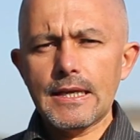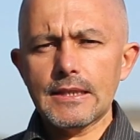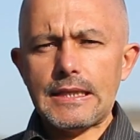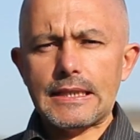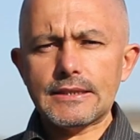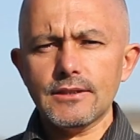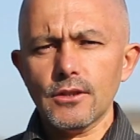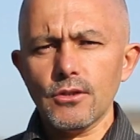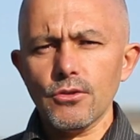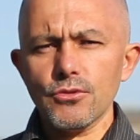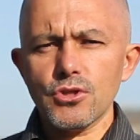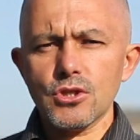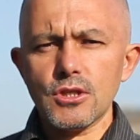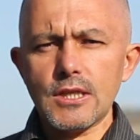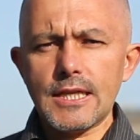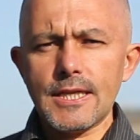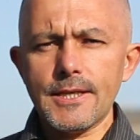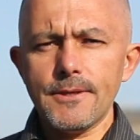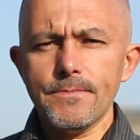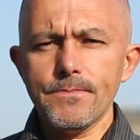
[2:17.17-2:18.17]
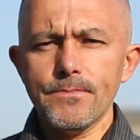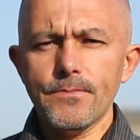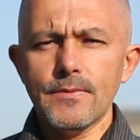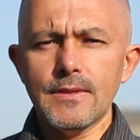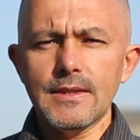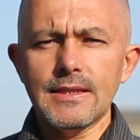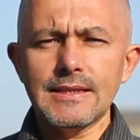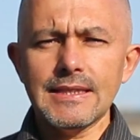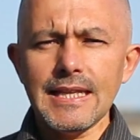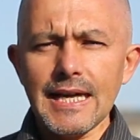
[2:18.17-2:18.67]
dlatego że
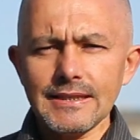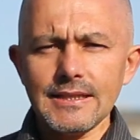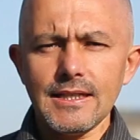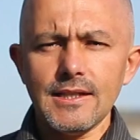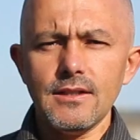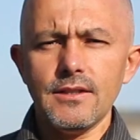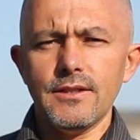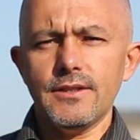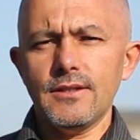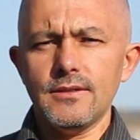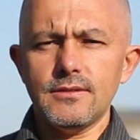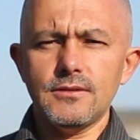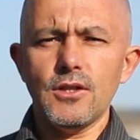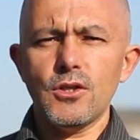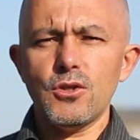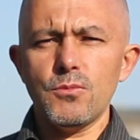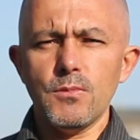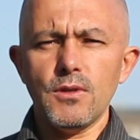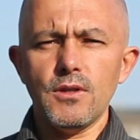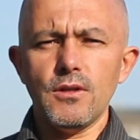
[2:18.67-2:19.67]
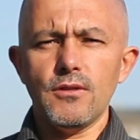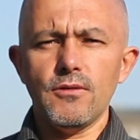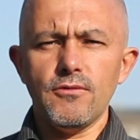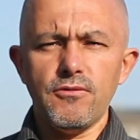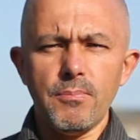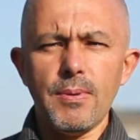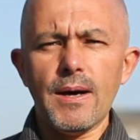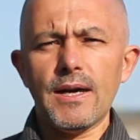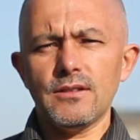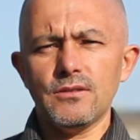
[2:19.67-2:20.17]
nadal jesteśmy
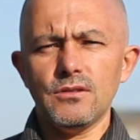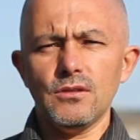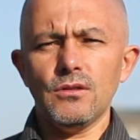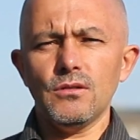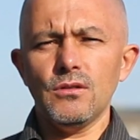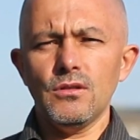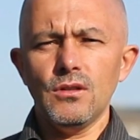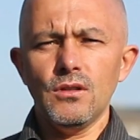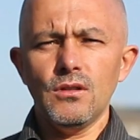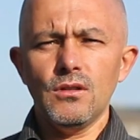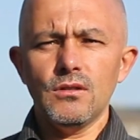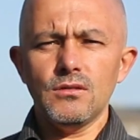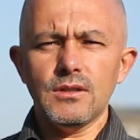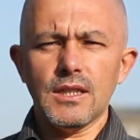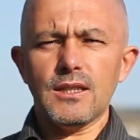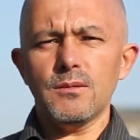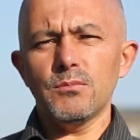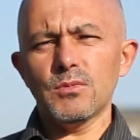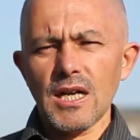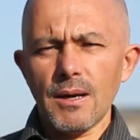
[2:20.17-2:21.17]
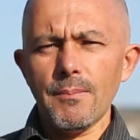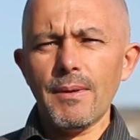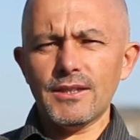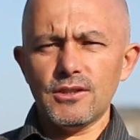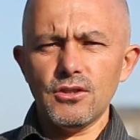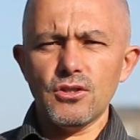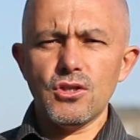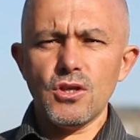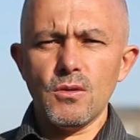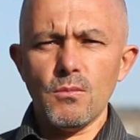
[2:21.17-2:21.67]
w bardzo takim
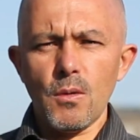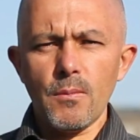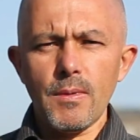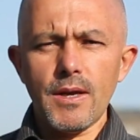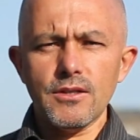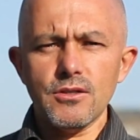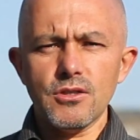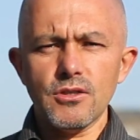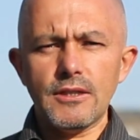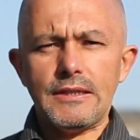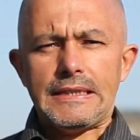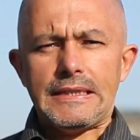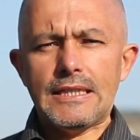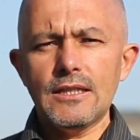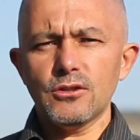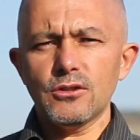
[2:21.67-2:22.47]
dramatycznym momencie,